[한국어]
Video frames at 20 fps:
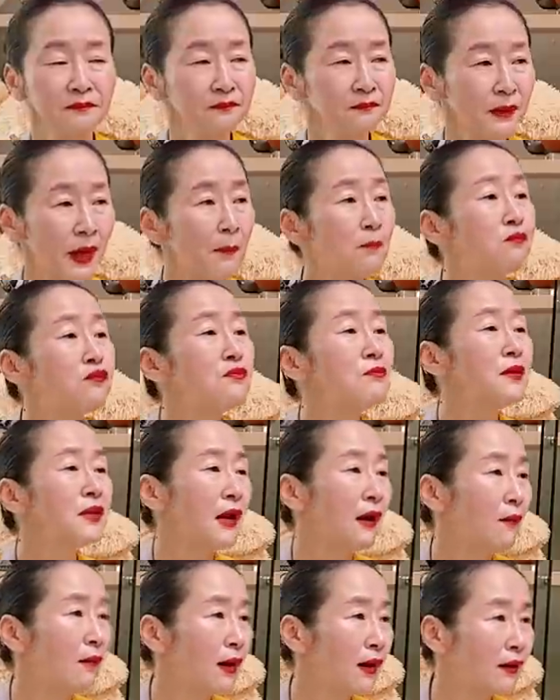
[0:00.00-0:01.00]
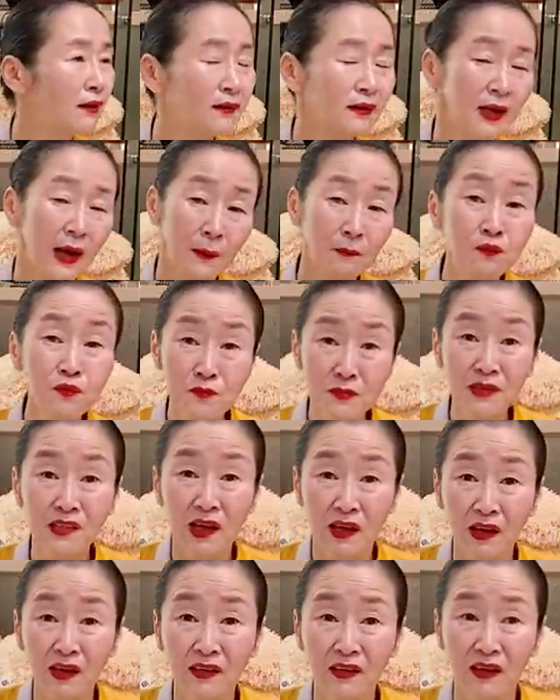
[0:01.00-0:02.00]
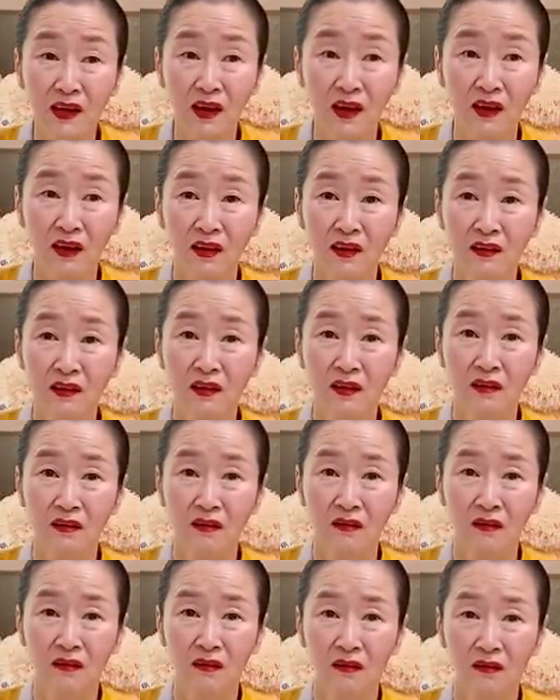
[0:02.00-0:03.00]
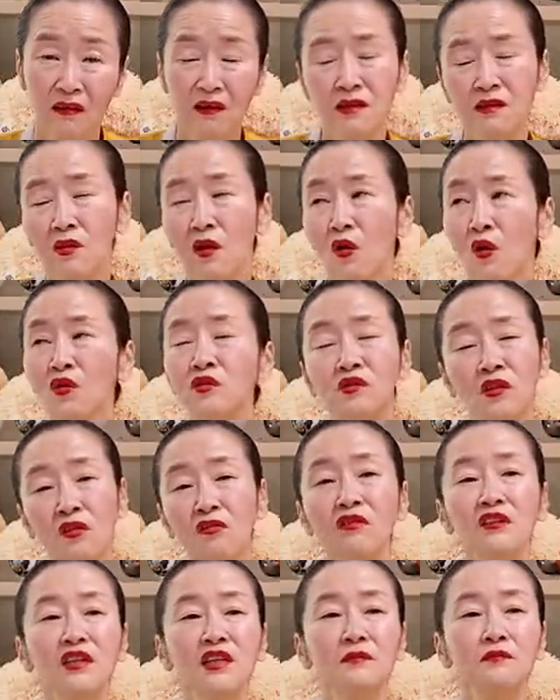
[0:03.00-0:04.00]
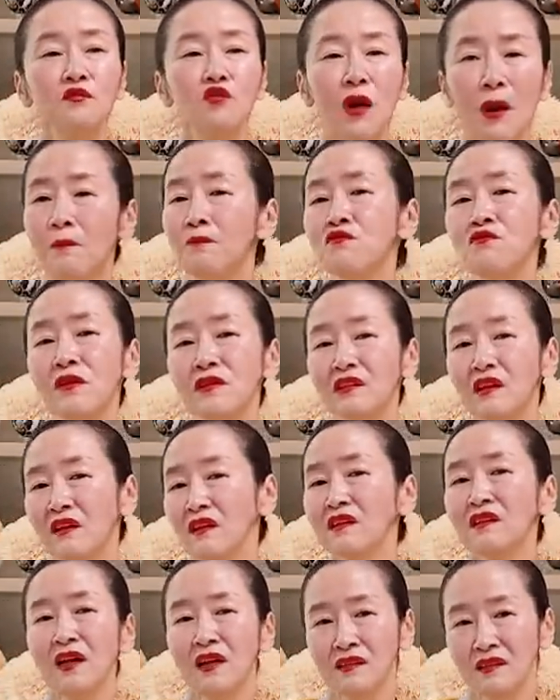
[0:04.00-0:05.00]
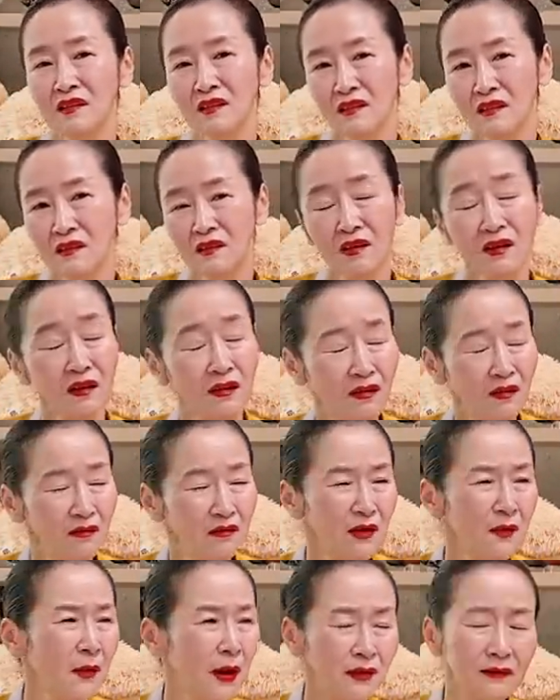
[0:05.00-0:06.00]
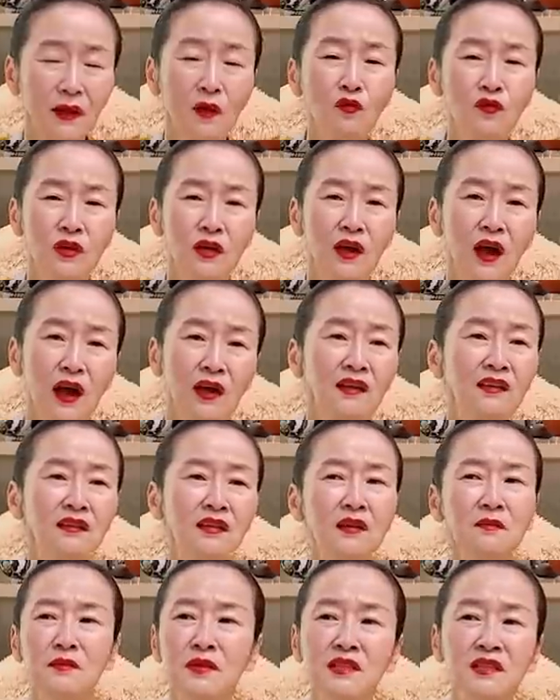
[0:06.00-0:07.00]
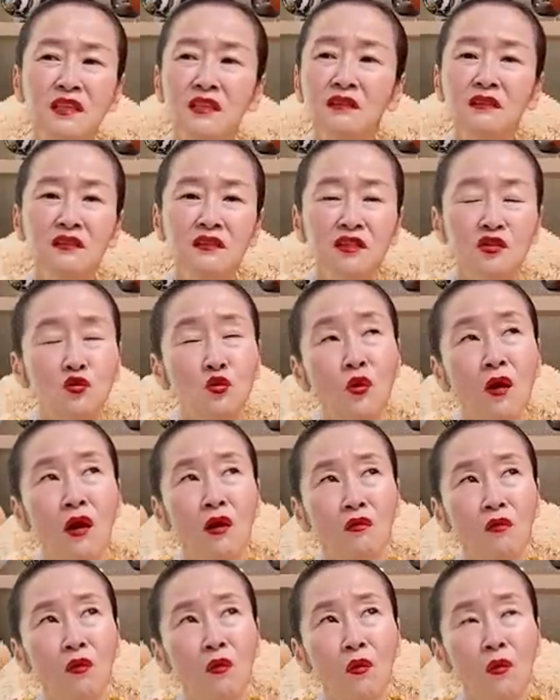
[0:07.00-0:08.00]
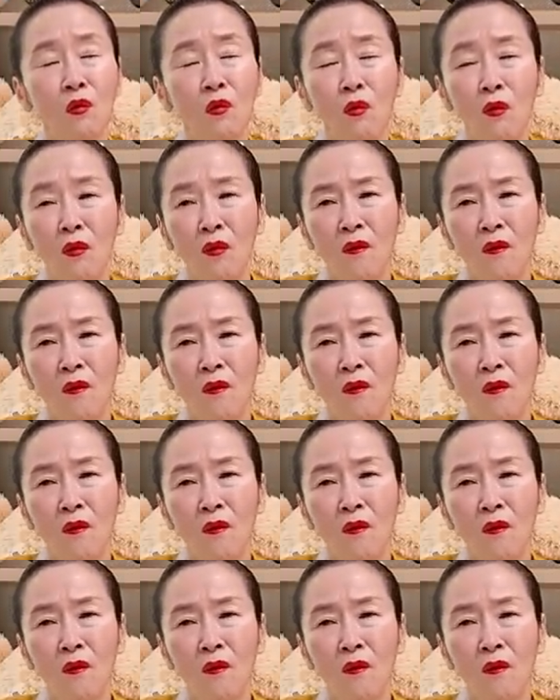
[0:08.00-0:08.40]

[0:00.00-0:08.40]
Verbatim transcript: 아픔이 나와 아픔이 사랑이라 그래서 어떤 그림도 아픔과 사랑이 같이 있어요 그게 막 나오니까 아기들이 미친 듯이 좋아하고